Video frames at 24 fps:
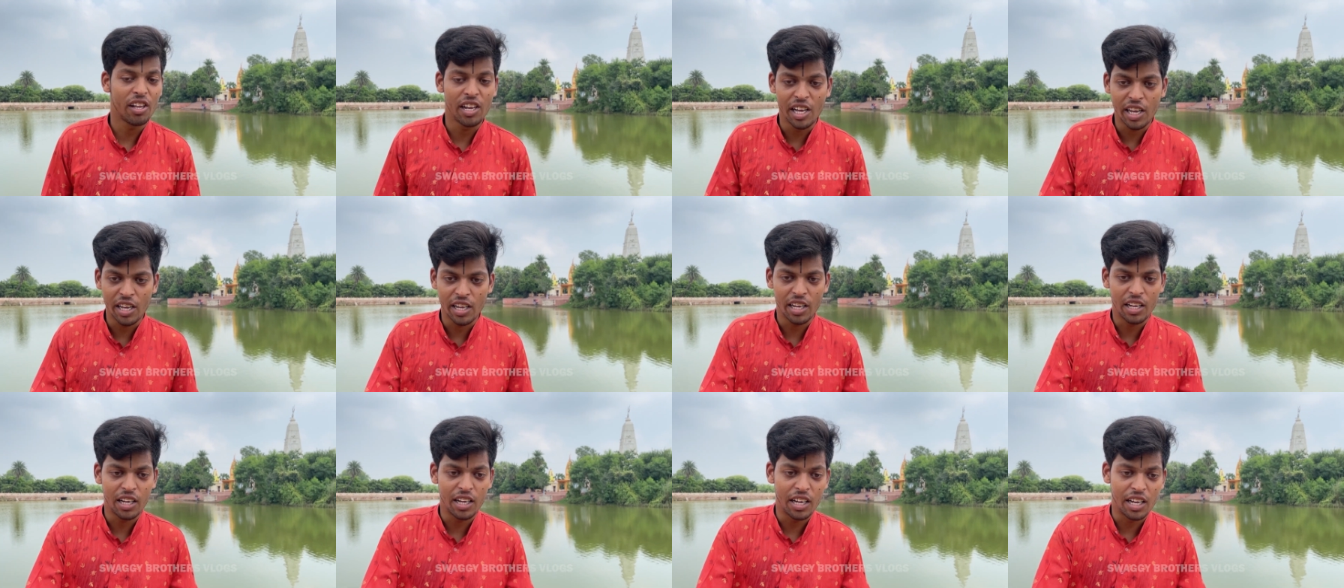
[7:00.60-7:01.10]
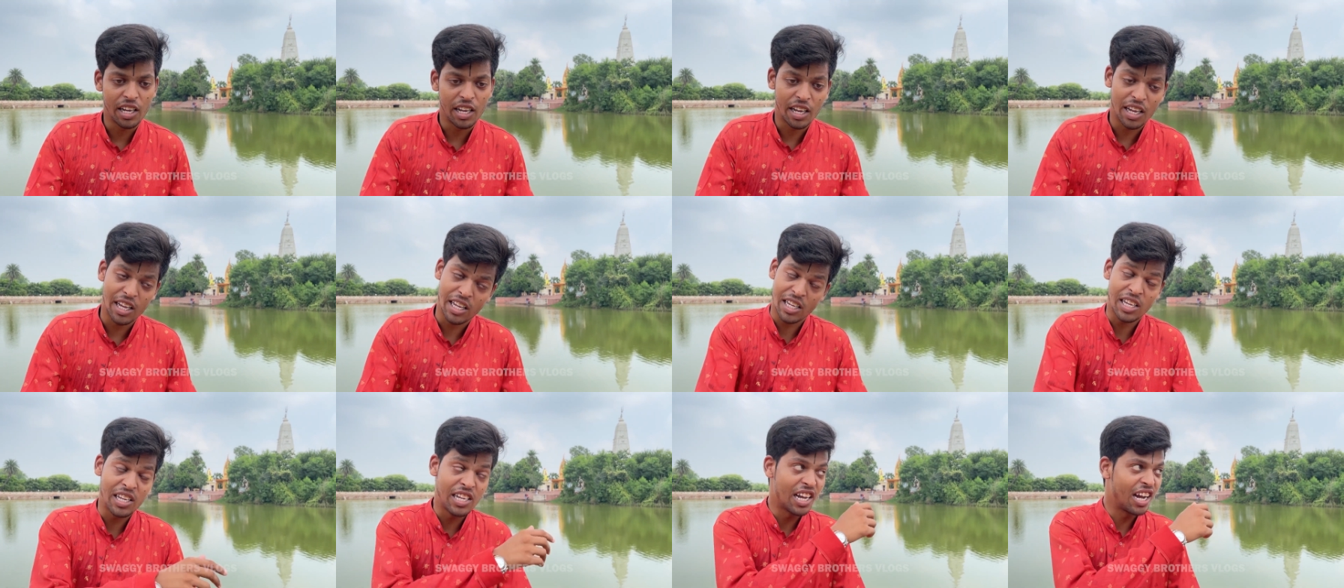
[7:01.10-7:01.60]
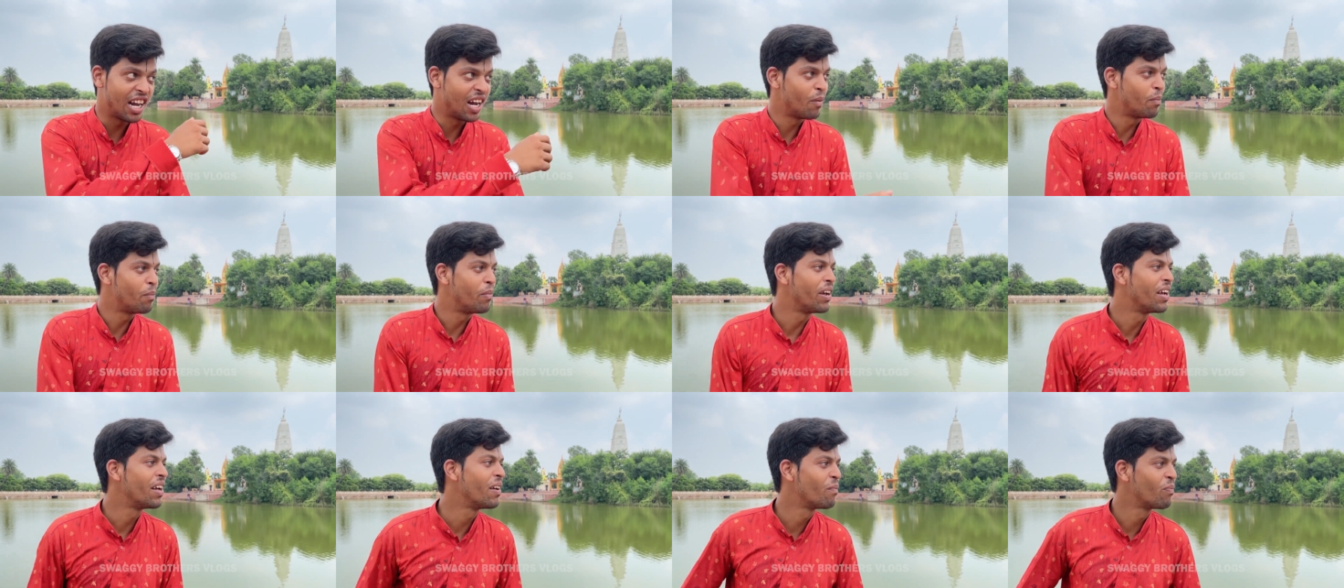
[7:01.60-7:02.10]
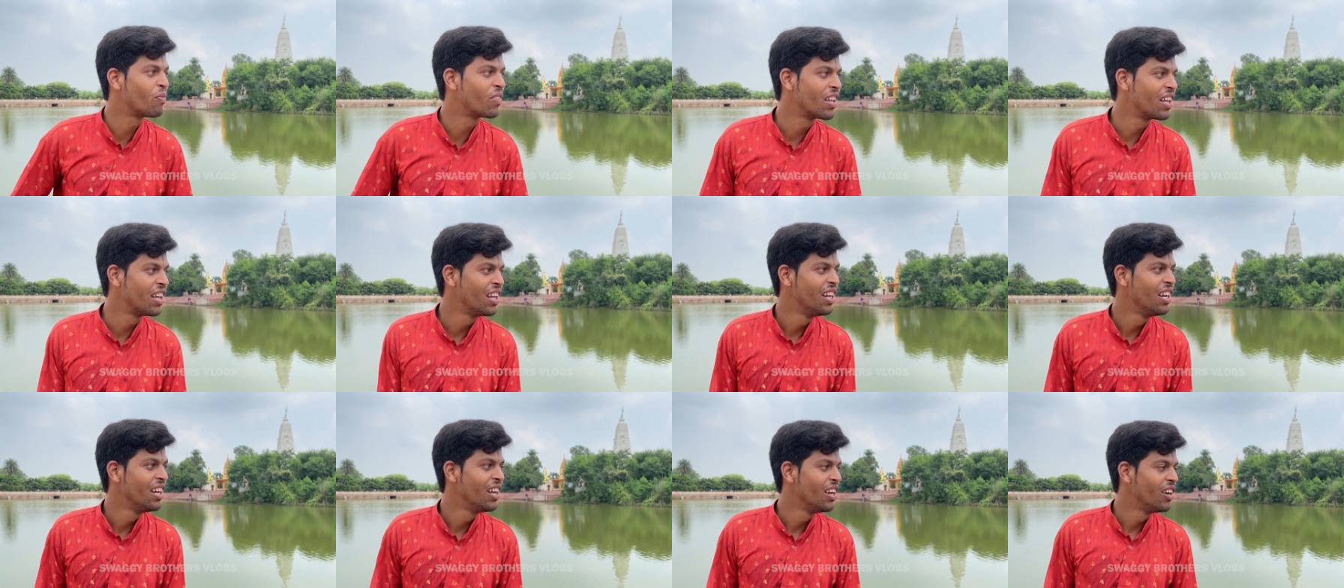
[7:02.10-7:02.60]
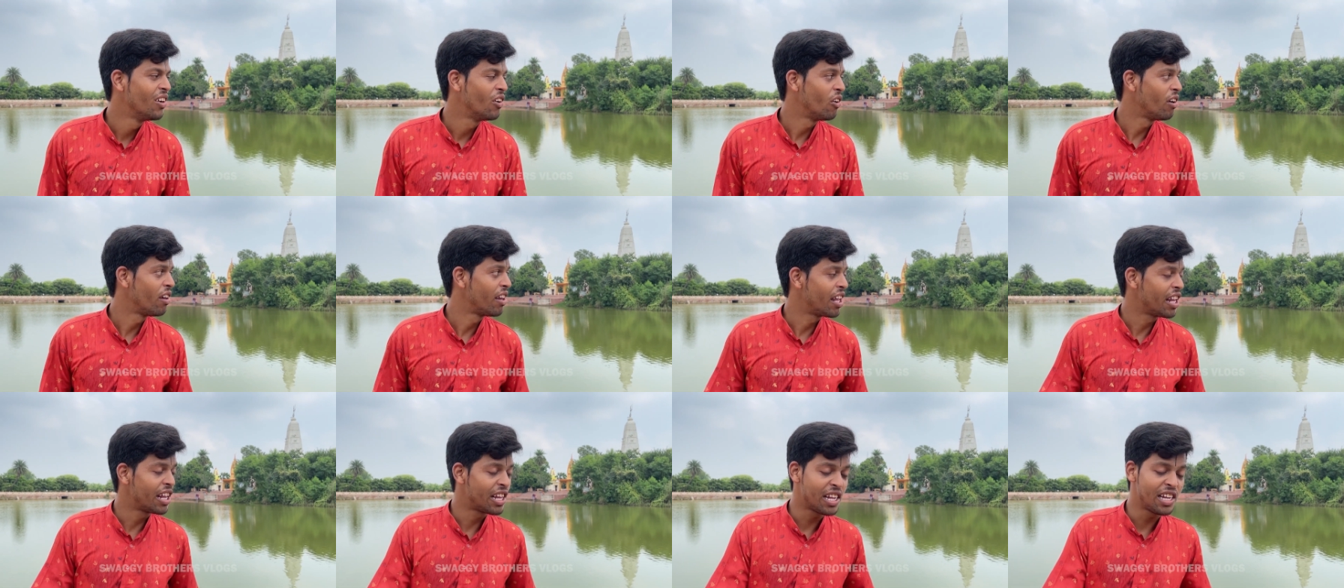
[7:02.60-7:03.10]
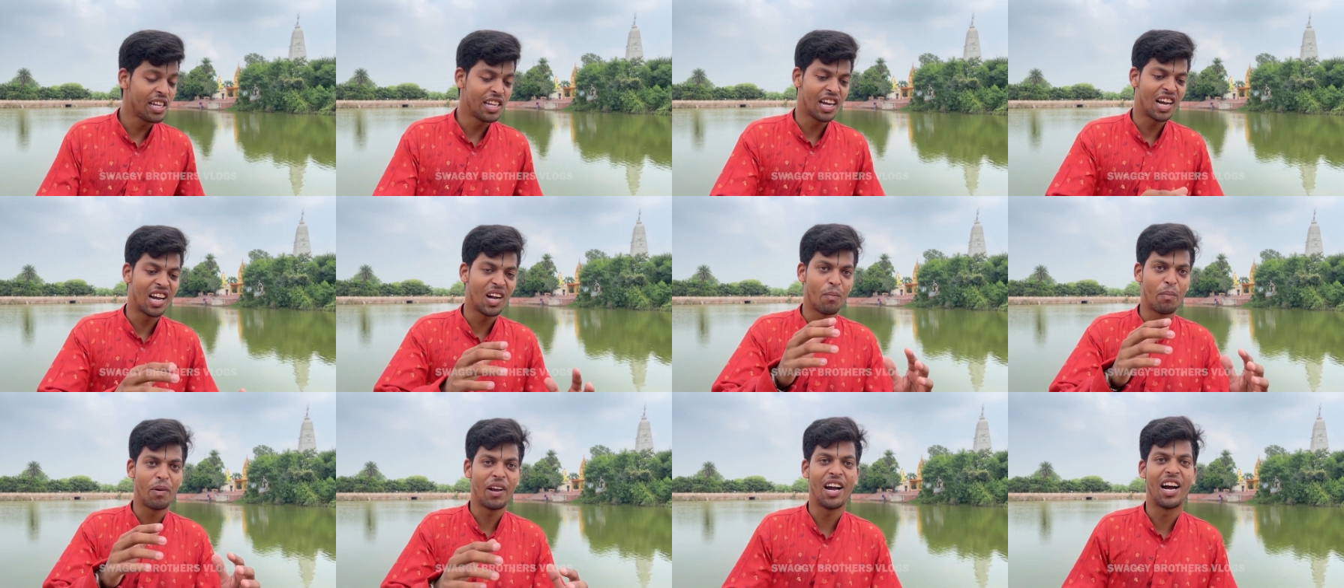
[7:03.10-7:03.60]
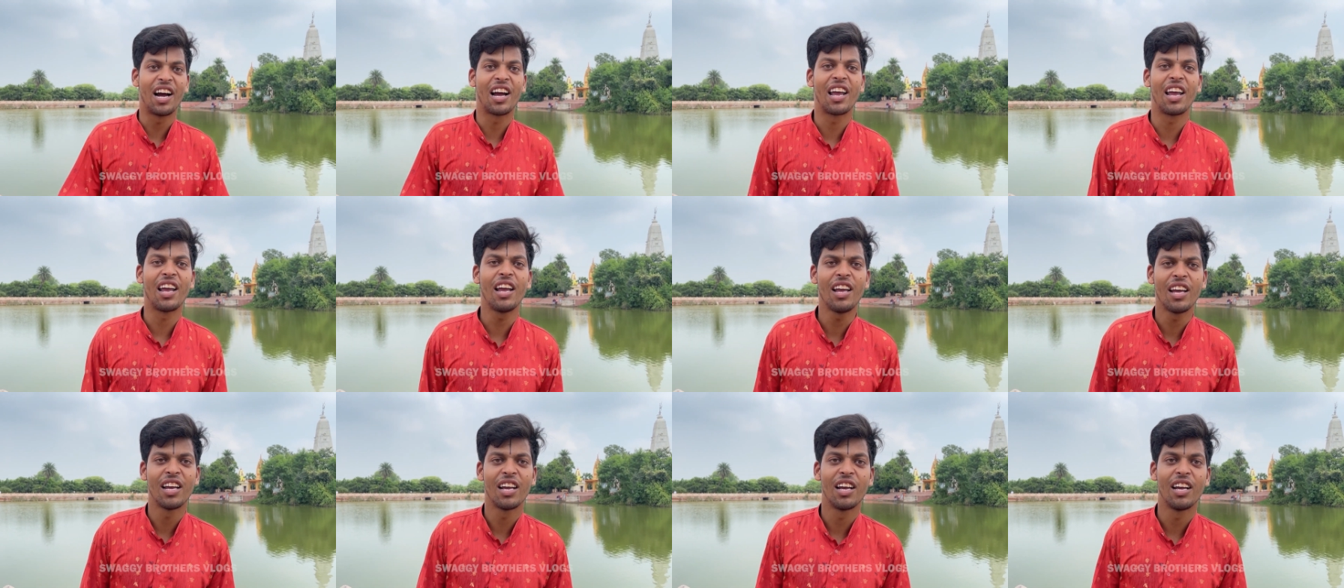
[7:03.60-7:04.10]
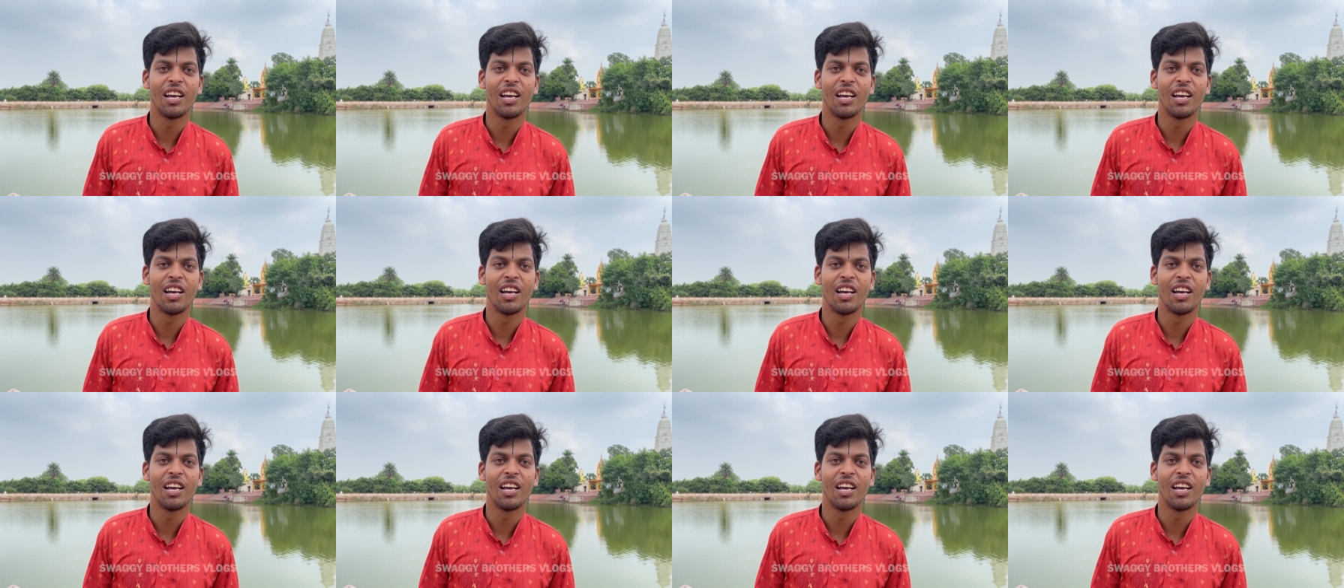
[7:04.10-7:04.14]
इस जगह पे इसी जगह पे और इसी जगह पे आके